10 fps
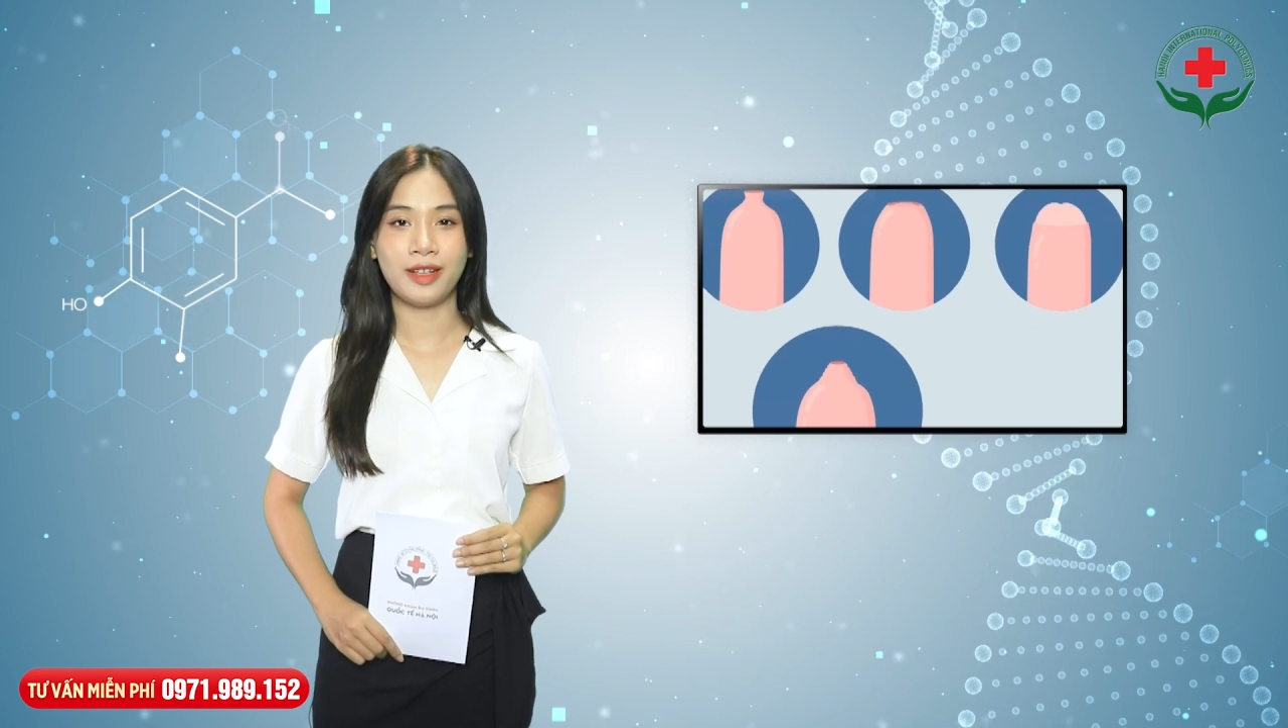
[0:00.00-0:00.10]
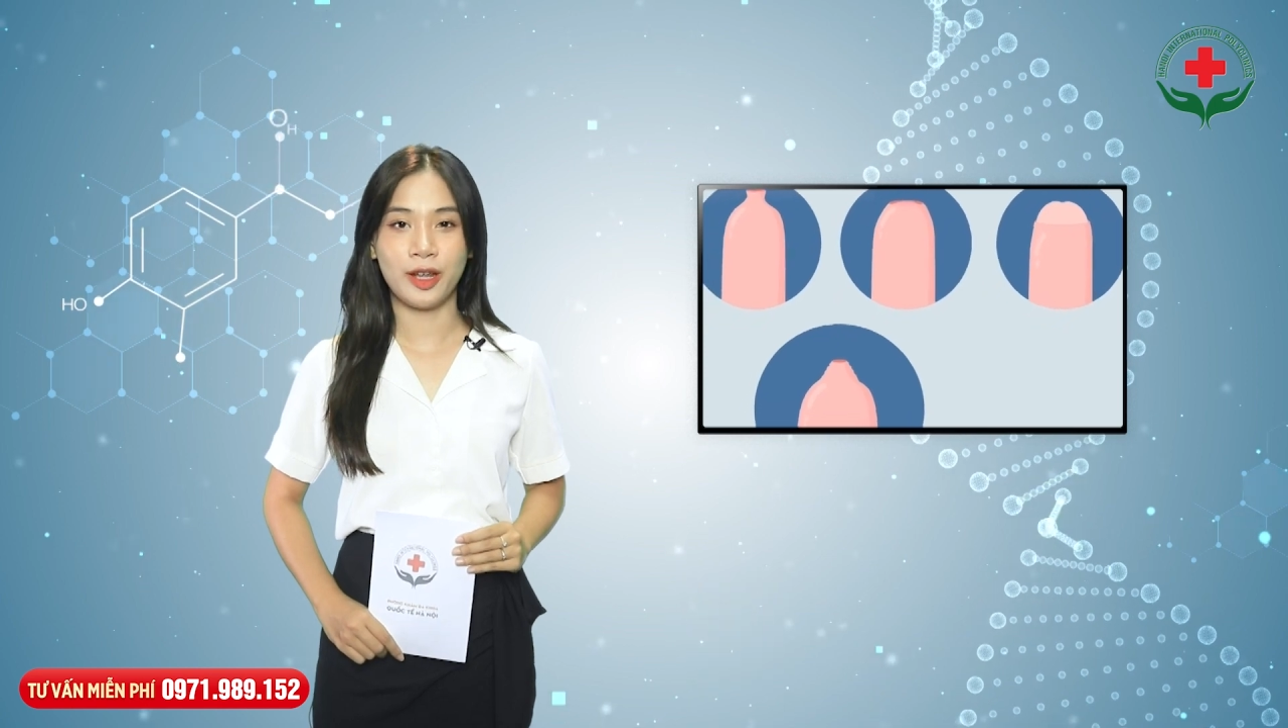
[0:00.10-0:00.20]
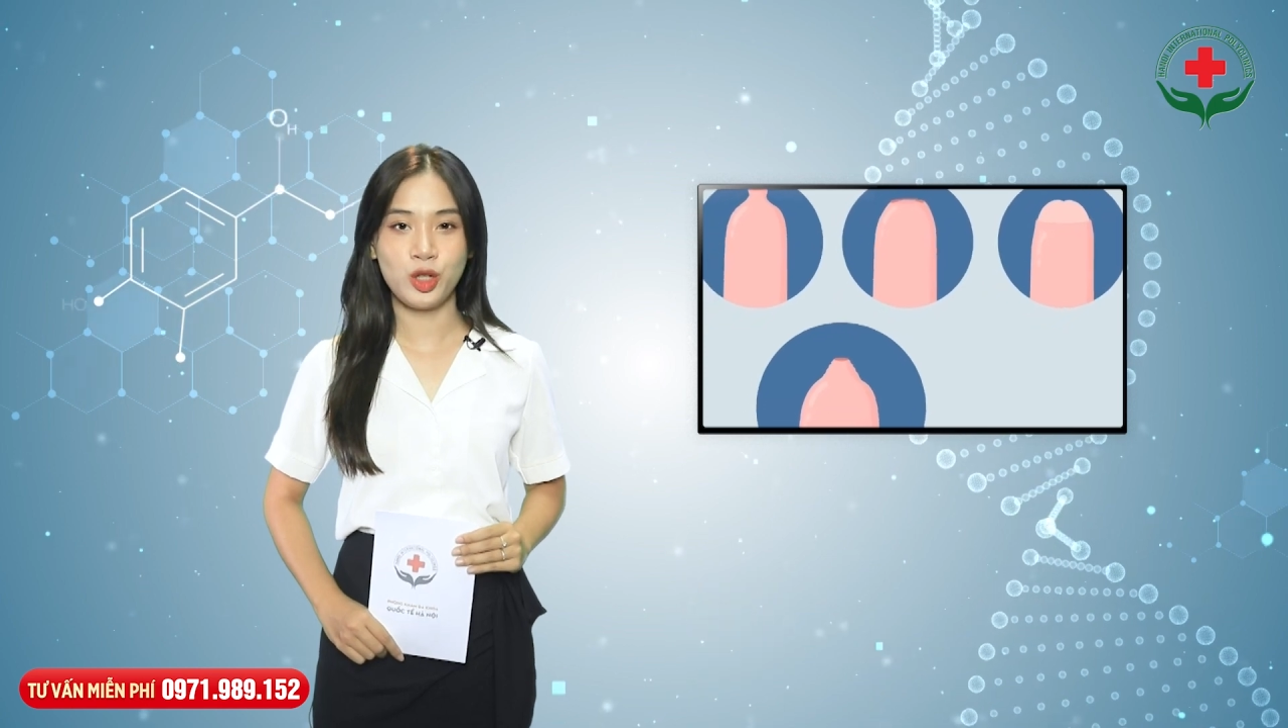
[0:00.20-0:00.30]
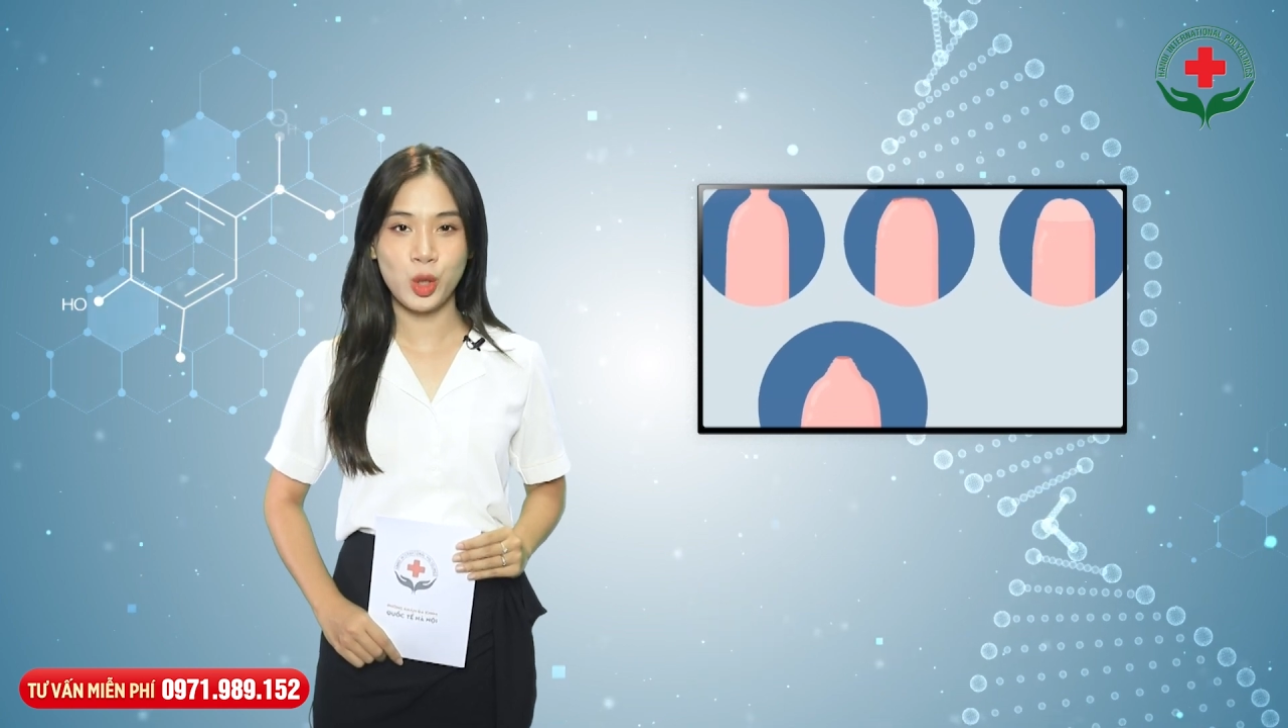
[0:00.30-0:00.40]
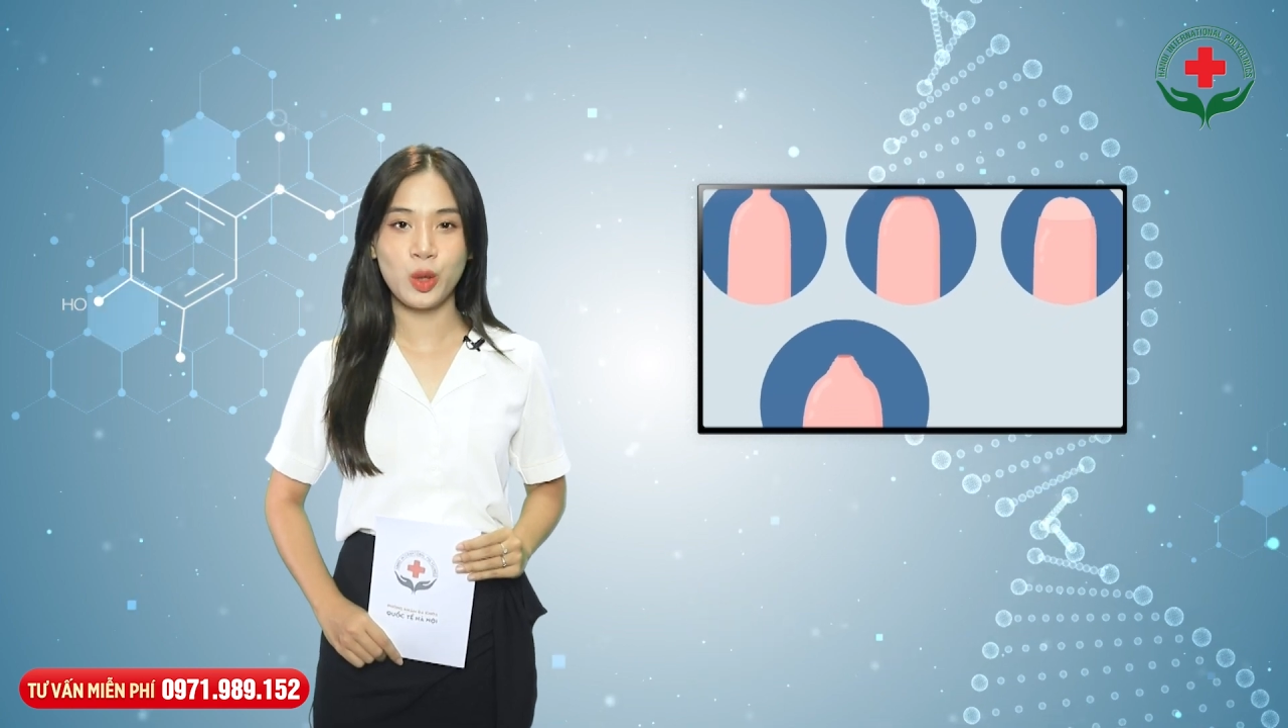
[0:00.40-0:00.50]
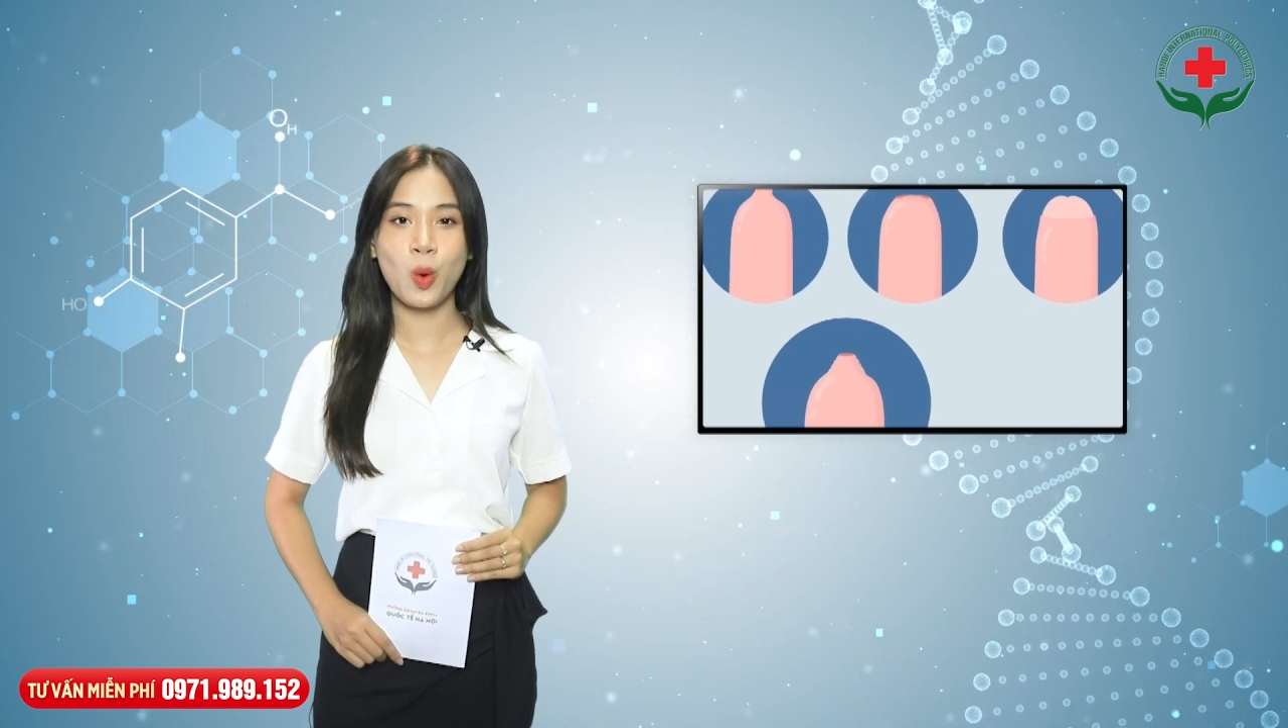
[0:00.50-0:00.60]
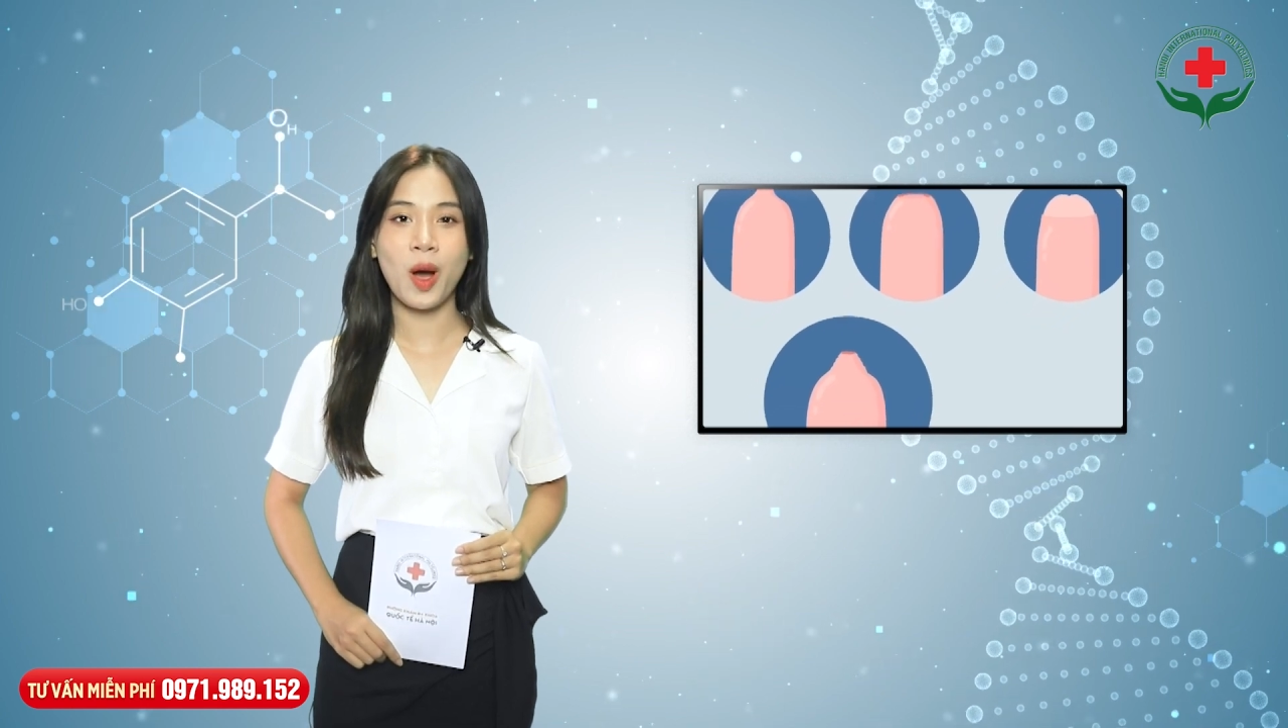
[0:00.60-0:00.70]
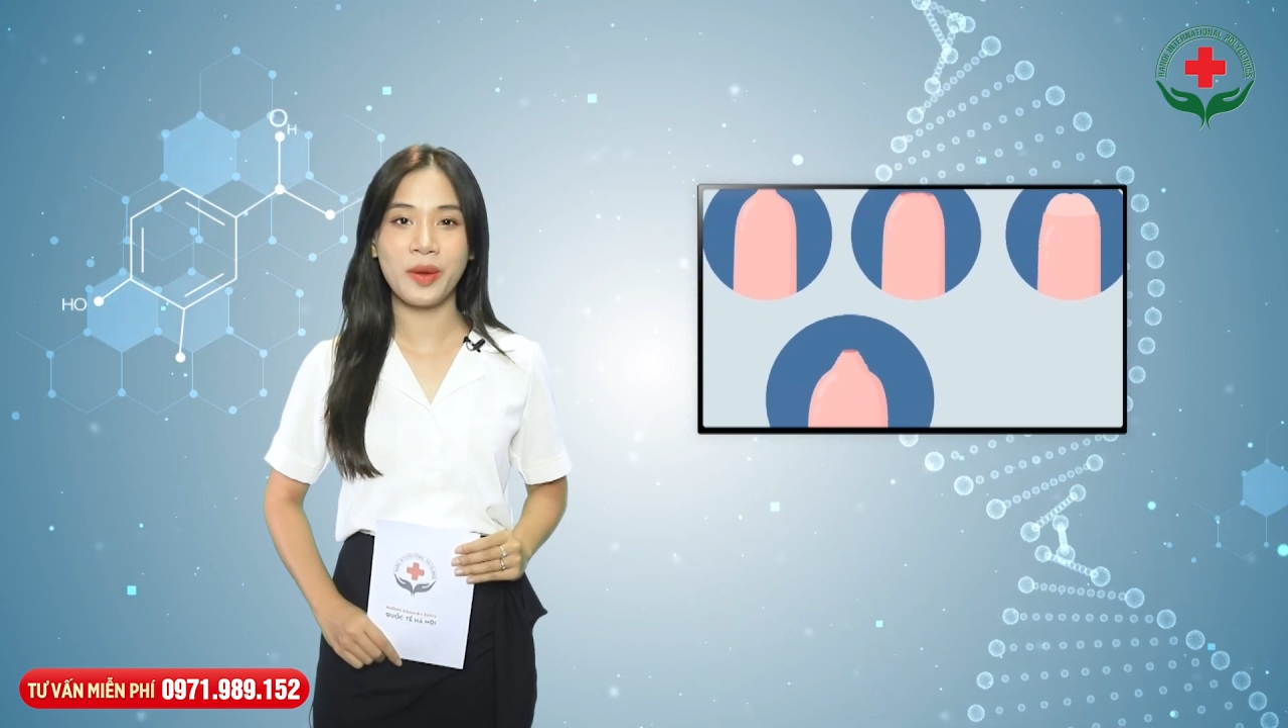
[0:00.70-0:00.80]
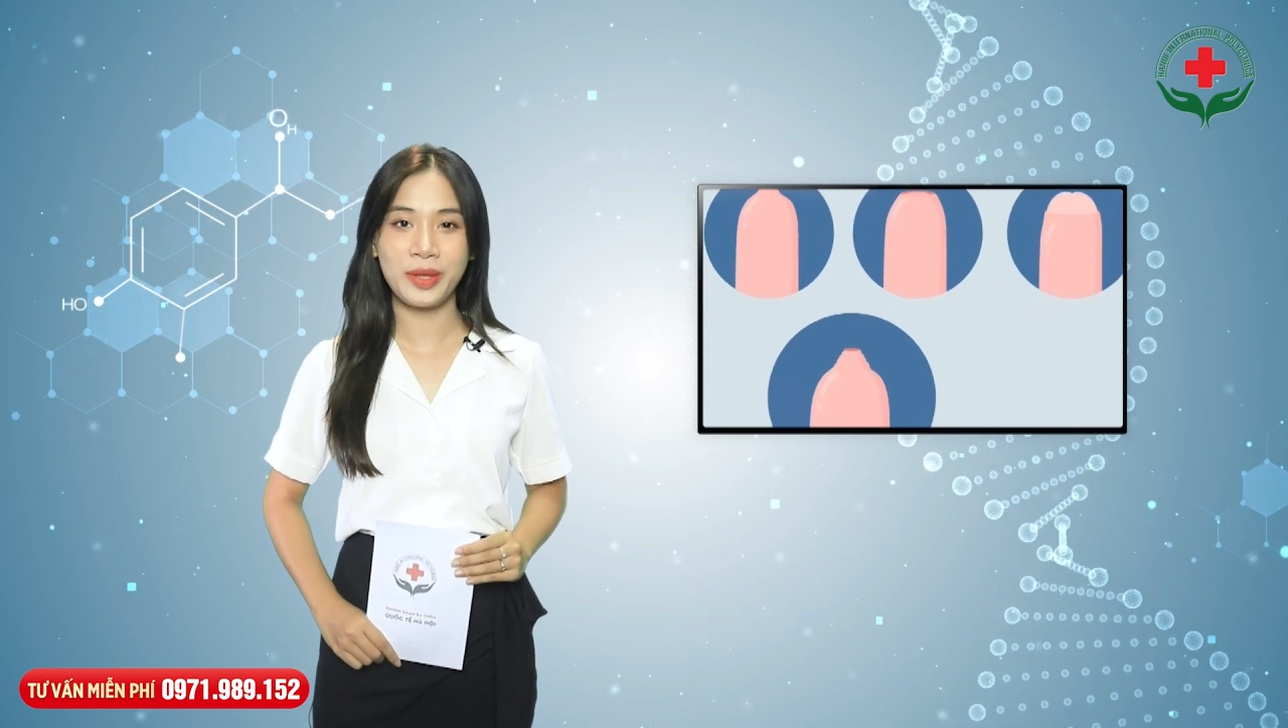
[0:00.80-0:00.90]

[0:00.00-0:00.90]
tế chuyên khoa